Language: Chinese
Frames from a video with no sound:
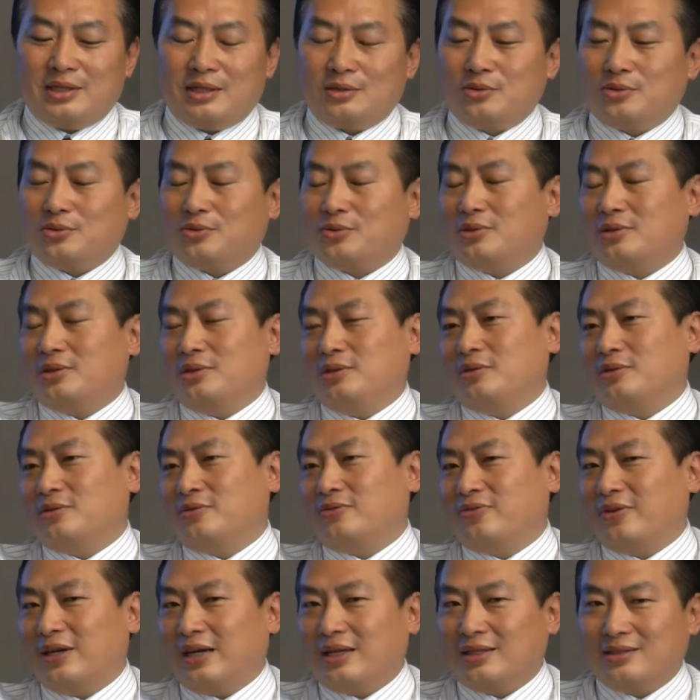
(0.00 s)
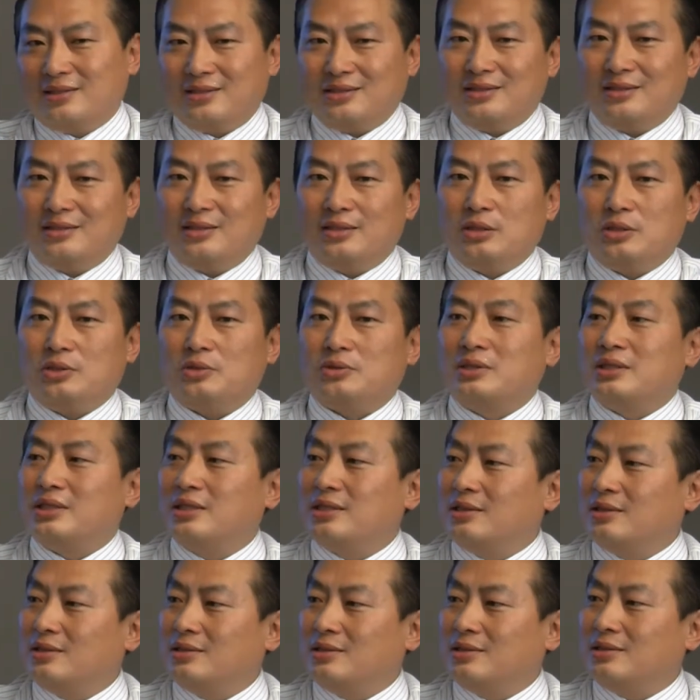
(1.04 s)
那基本上如果你有
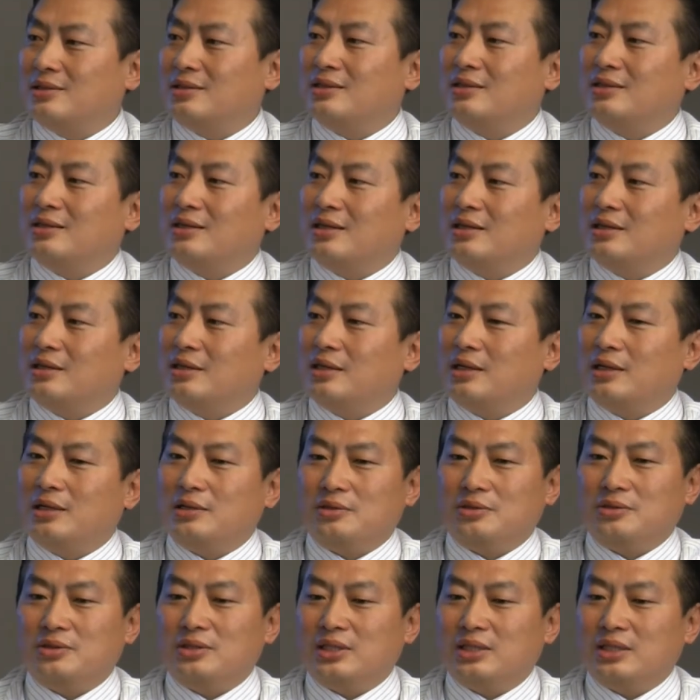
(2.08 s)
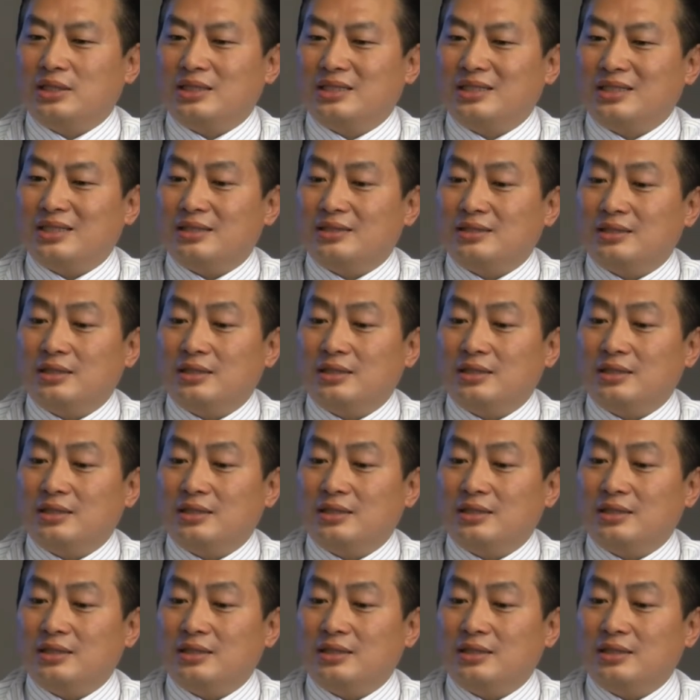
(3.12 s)
房子、有车子，